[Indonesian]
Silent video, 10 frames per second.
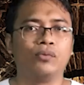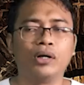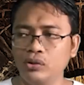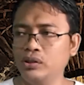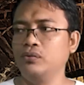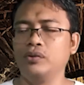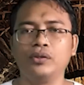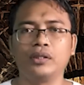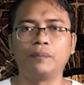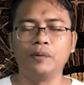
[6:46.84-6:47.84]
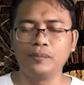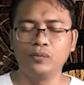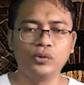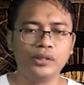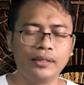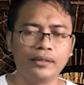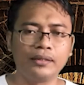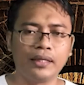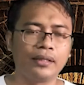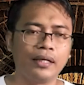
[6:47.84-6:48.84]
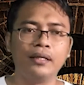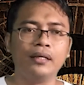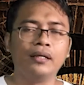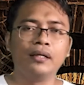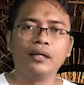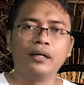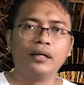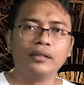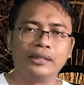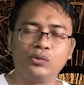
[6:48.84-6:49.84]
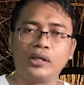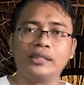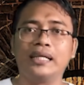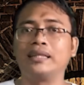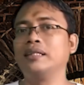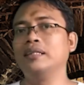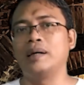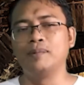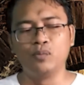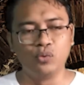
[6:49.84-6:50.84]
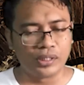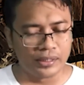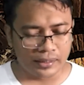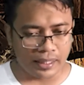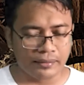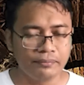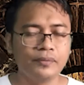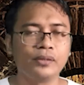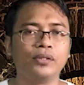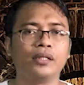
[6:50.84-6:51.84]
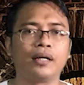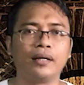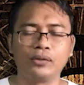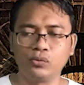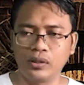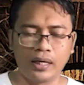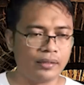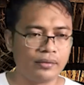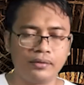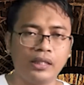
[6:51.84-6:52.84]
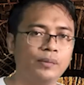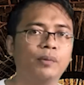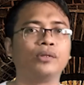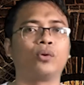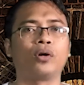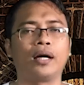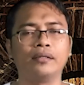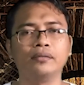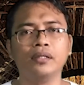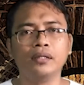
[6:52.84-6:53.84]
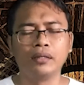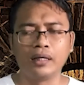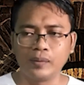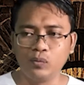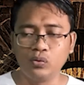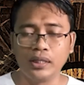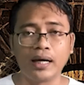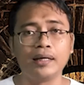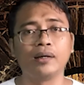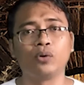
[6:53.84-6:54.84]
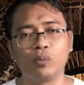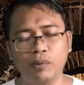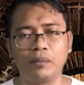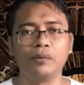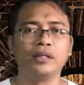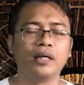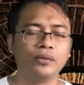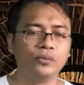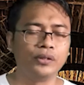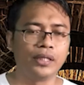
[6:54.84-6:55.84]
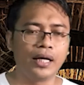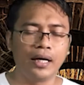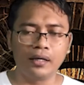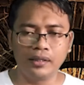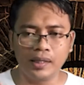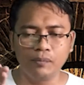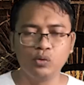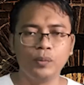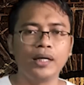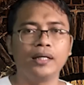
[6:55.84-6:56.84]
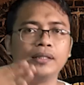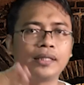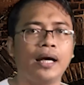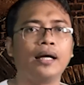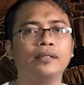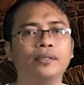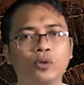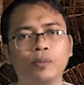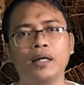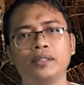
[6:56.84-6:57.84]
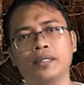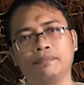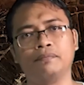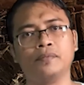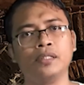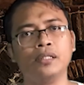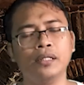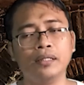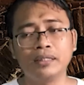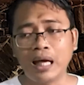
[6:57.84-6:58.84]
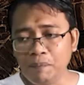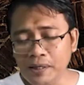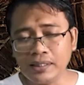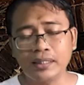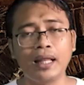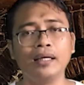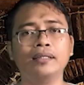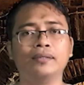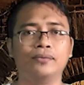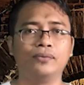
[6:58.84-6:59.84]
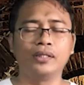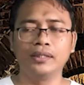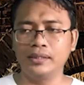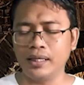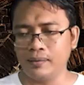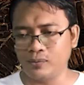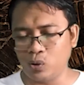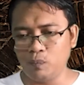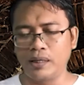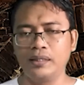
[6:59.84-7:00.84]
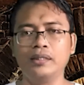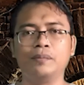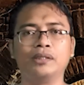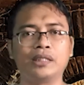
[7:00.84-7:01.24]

Waktu itu gitu ya. Tapi kemudian ternyata e, situasinya tidak memungkinkan gitu ya karena sudah terjadi bentrokan dan kemudian ada korban meninggal dunia. Akhirnya Bu Mega ditahan di rumahnya. Tapi setelah itu ketika korban ini